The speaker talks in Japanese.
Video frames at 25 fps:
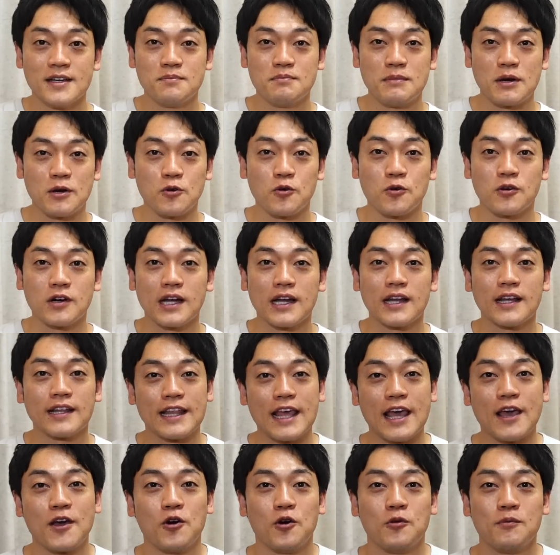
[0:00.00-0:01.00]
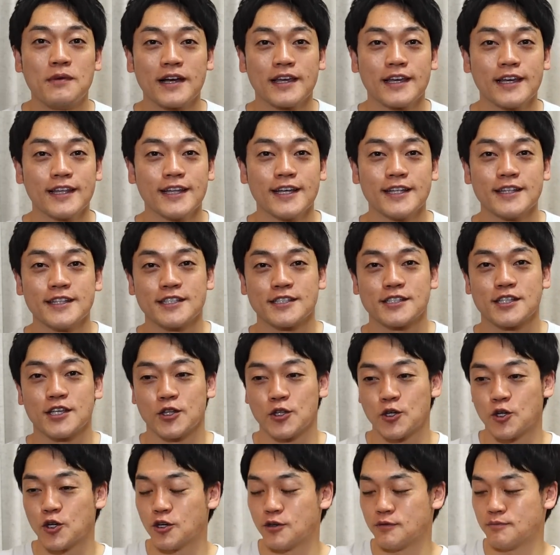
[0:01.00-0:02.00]
まあこっからねおまけなんですけ
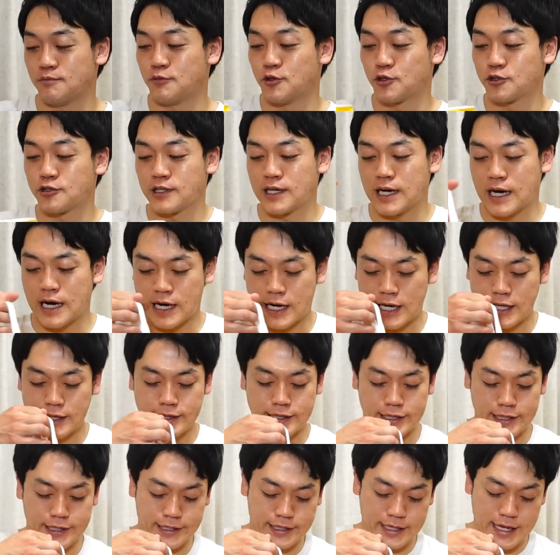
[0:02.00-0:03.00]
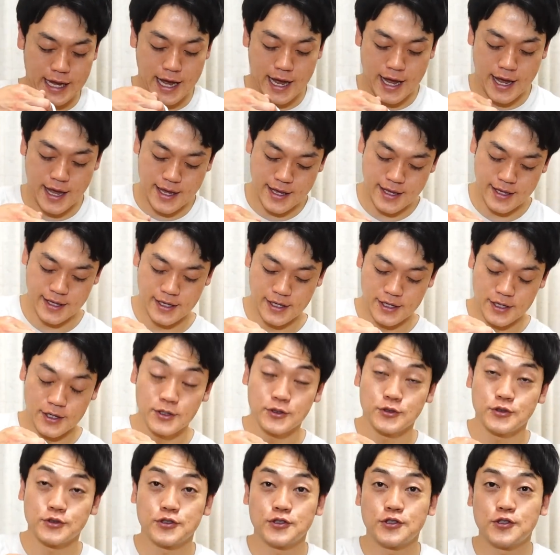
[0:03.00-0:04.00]
ど僕が買ってきた
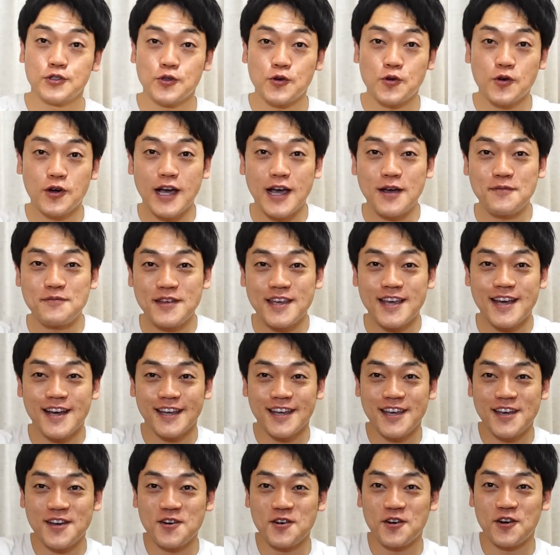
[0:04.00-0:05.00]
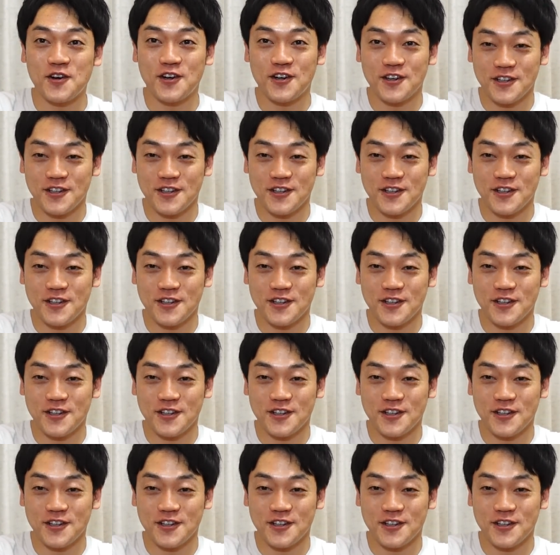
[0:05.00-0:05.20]
福岡土産を